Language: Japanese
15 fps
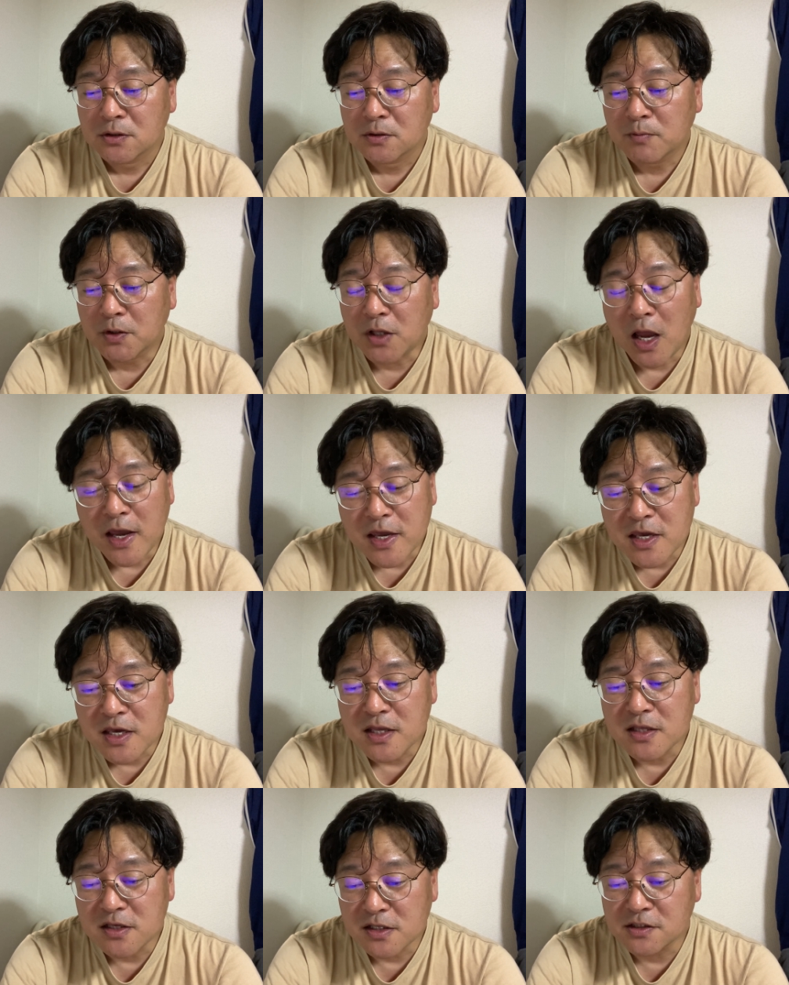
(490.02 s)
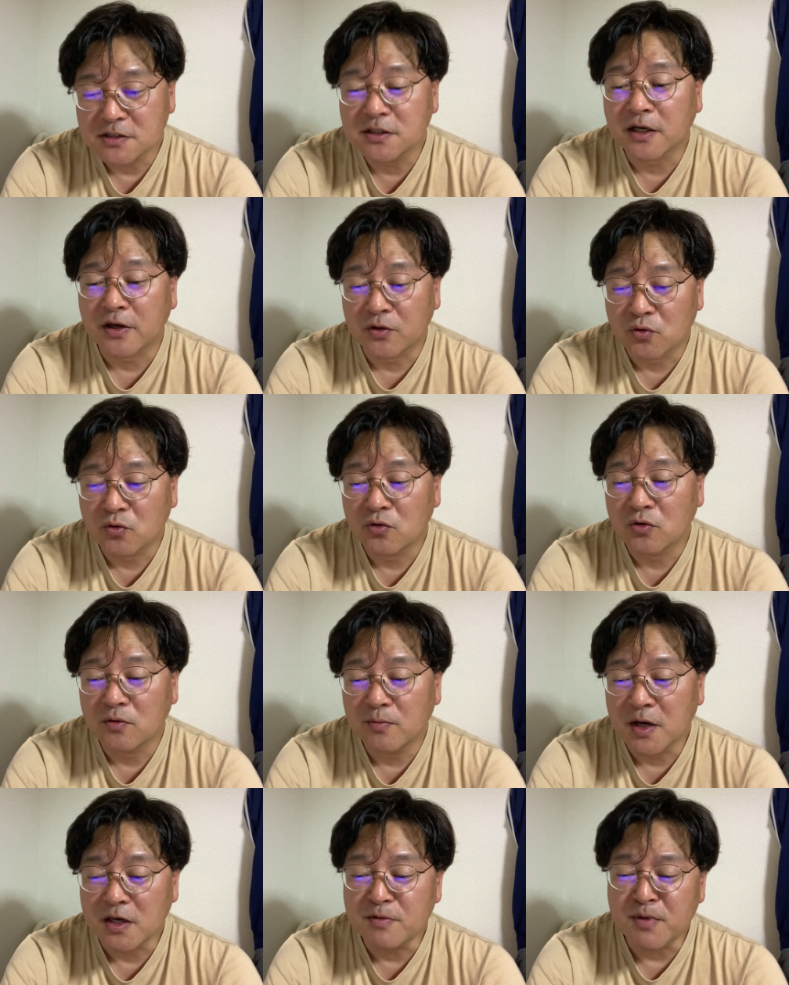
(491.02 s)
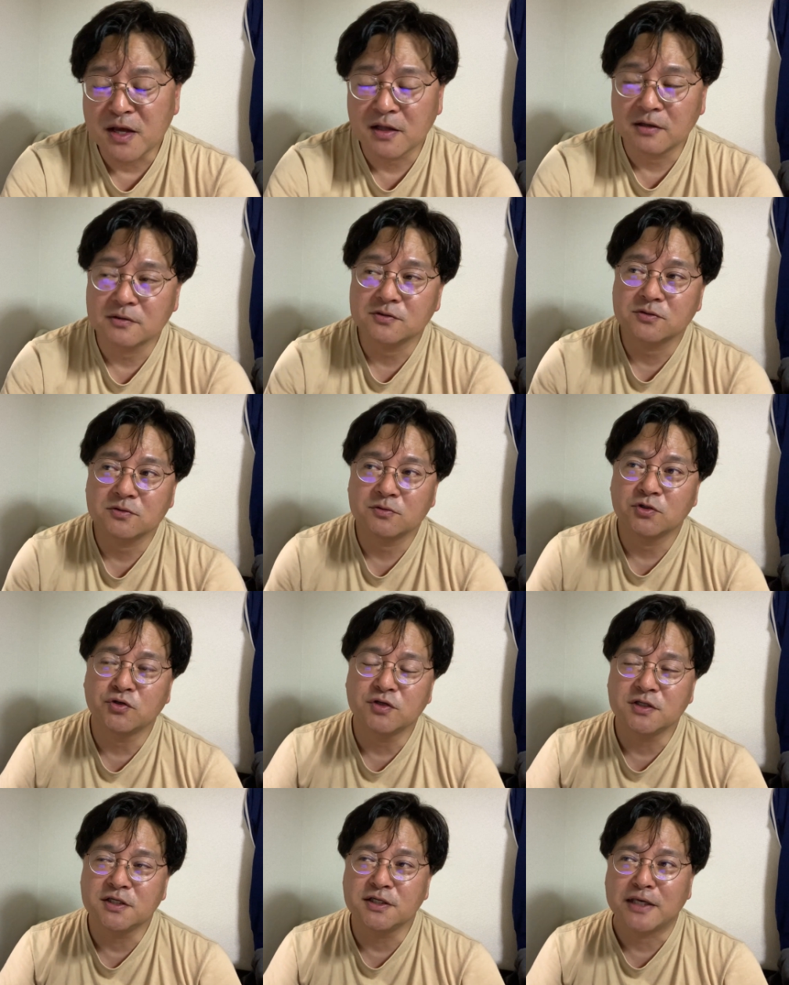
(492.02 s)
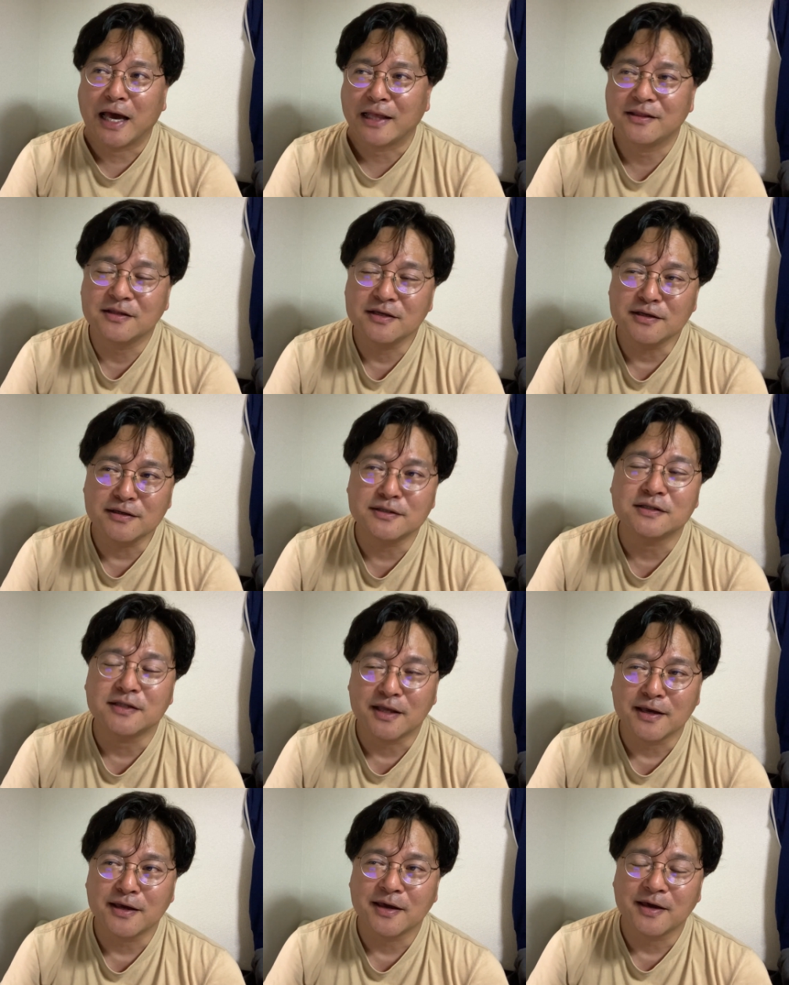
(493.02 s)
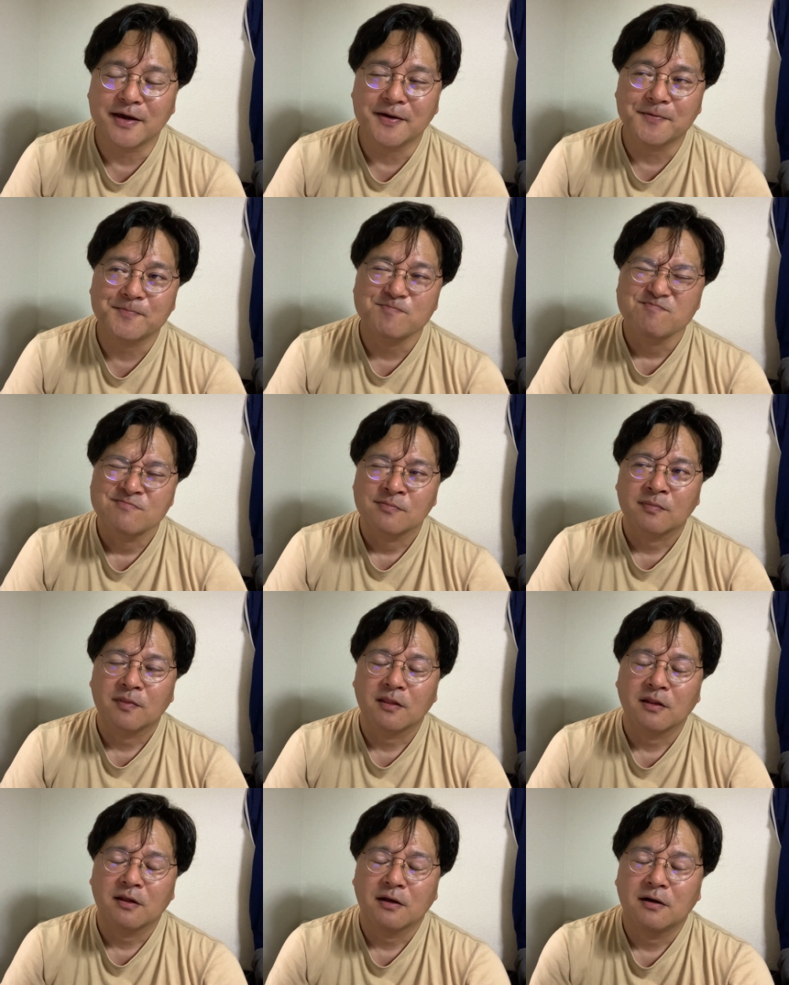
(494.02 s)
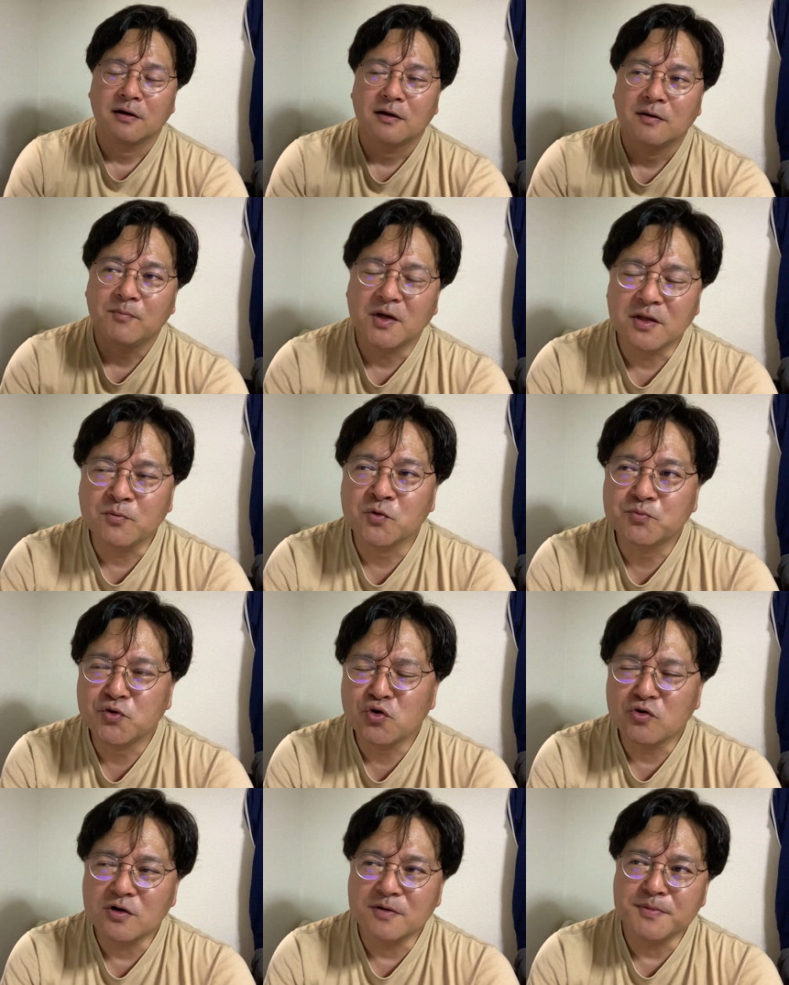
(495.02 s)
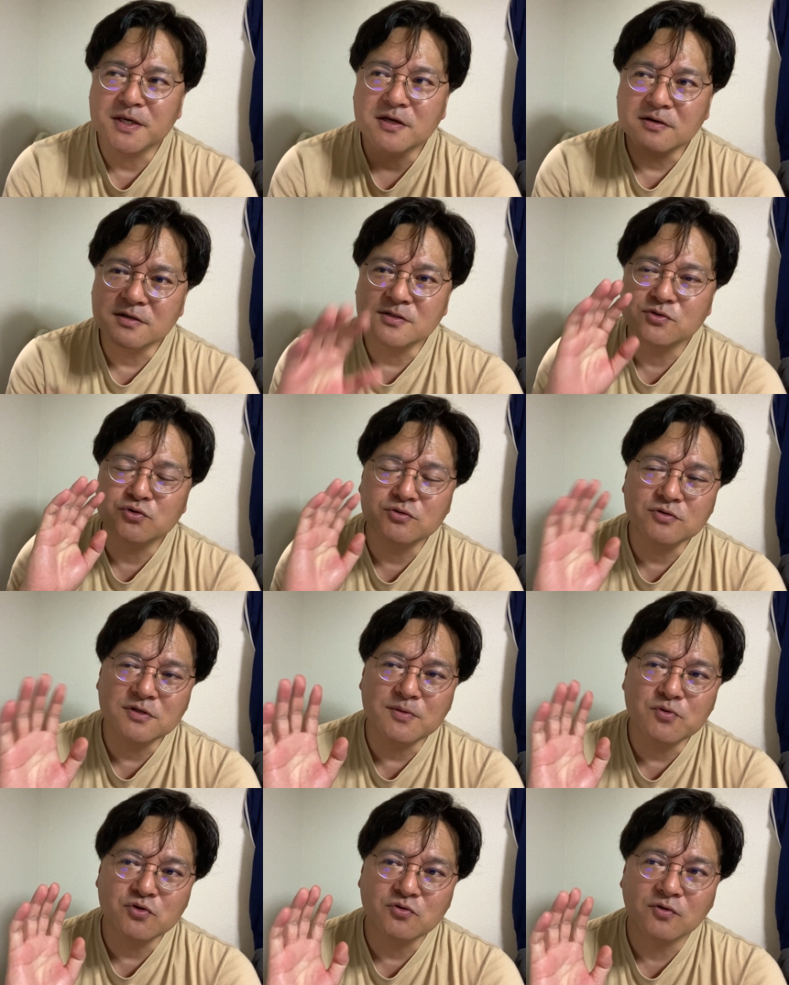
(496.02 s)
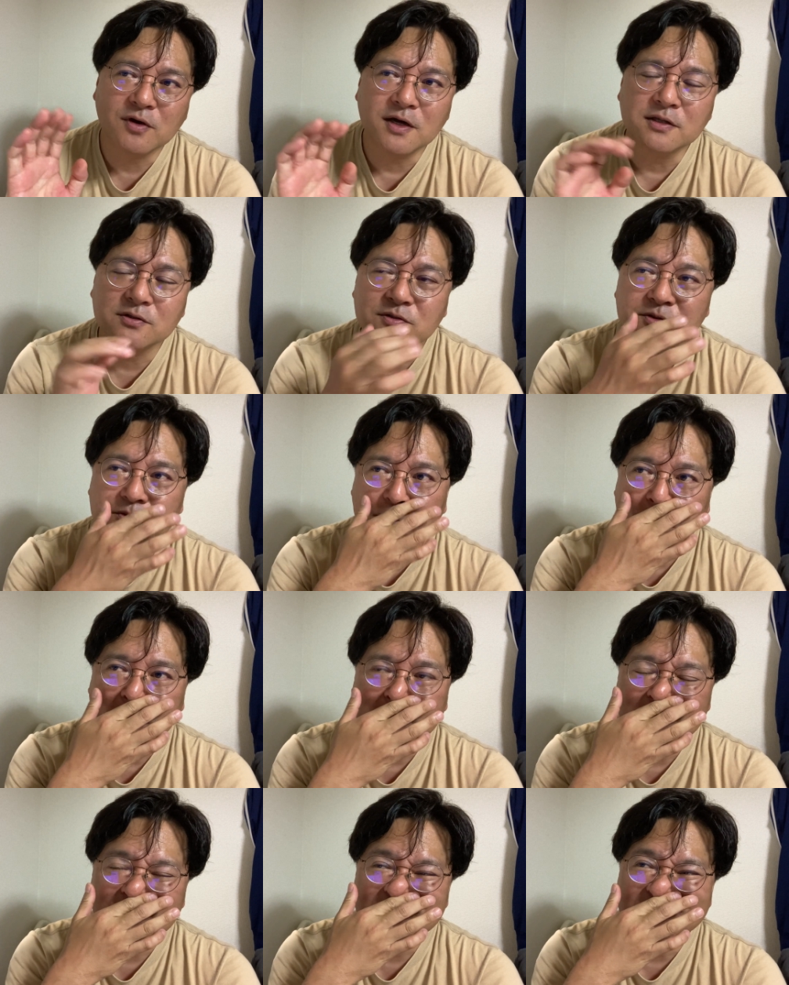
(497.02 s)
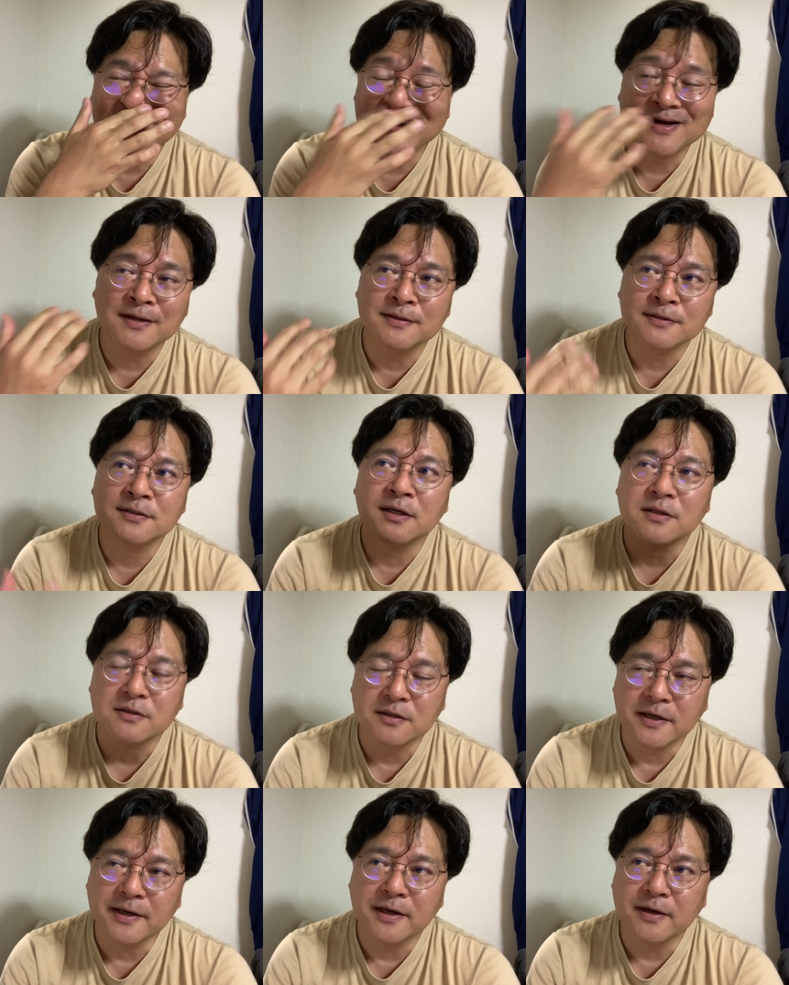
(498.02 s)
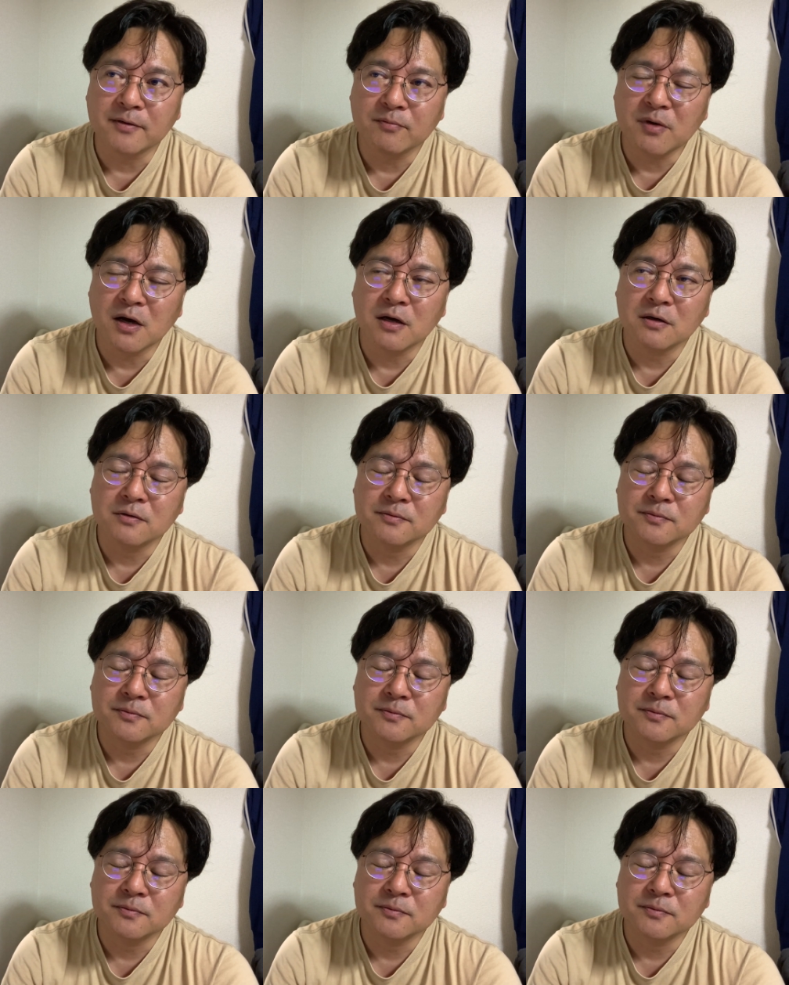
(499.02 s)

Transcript: まあ、大変でしたけど、まあ今、ユニティやってないんで、まあでもプログラミングがどんなものかっていうのは、分かったんで、ま